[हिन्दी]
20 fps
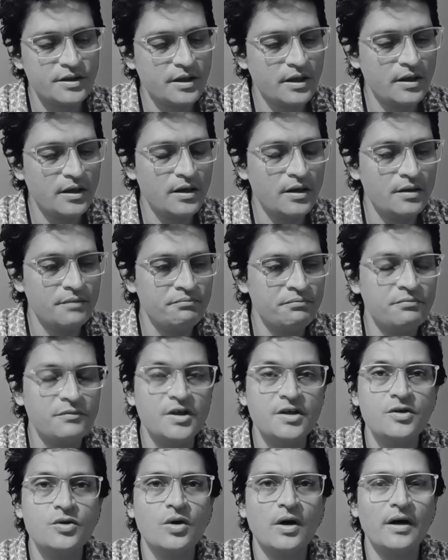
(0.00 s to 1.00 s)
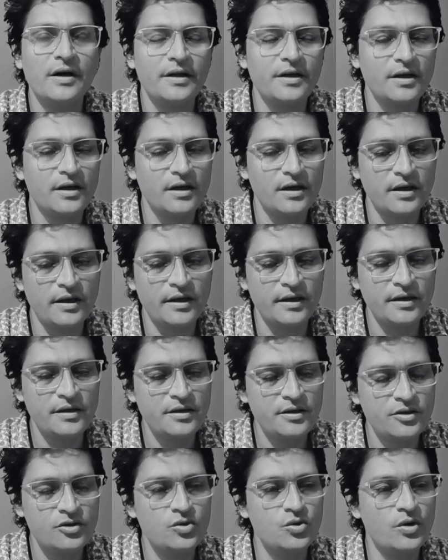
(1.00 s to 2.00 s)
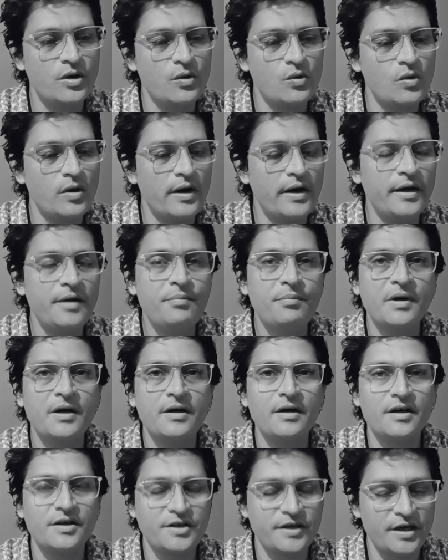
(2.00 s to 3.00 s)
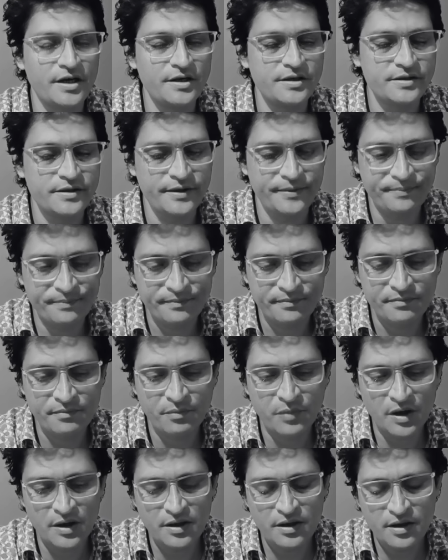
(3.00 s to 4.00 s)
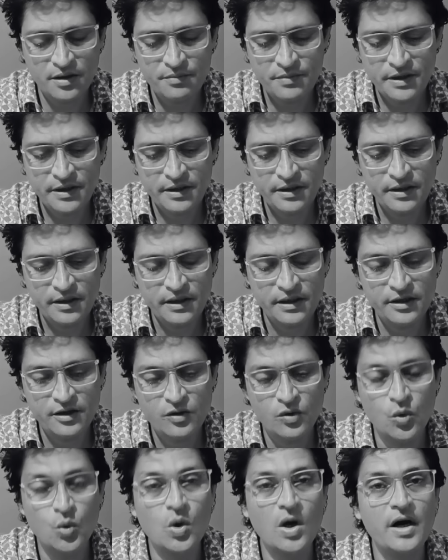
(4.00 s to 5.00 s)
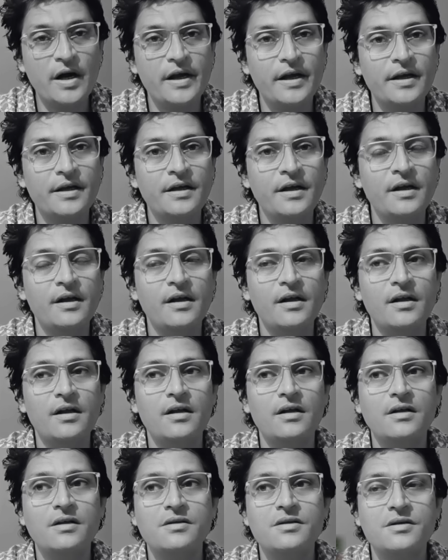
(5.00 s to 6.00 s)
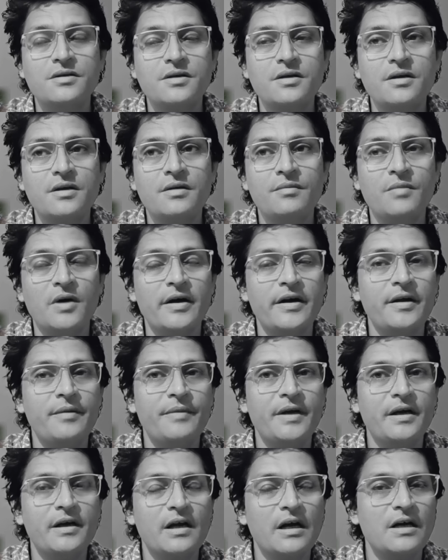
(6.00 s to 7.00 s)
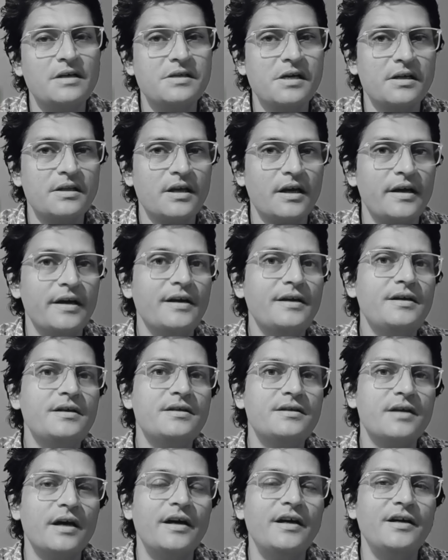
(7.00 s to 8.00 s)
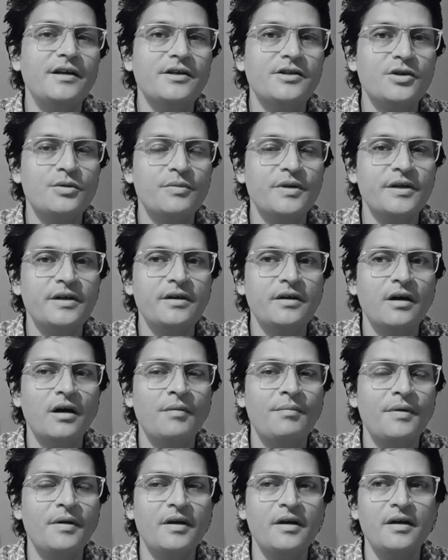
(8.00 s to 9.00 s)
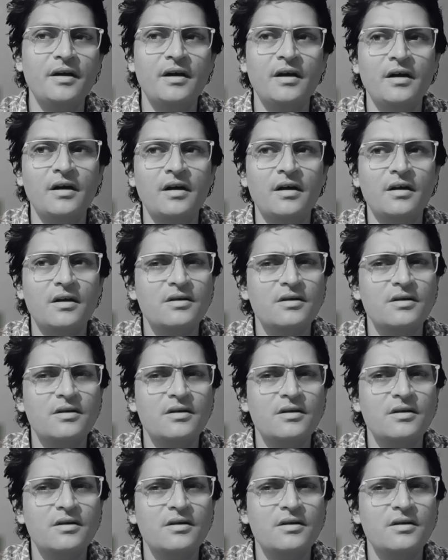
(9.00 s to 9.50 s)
आज का ये जो आर्टिकल है ये जुड़ा हुआ है पटना शहर से पटना में एक कुआं है जिसके बारे में कहा जाता है कि साइंटिस्ट भी अपने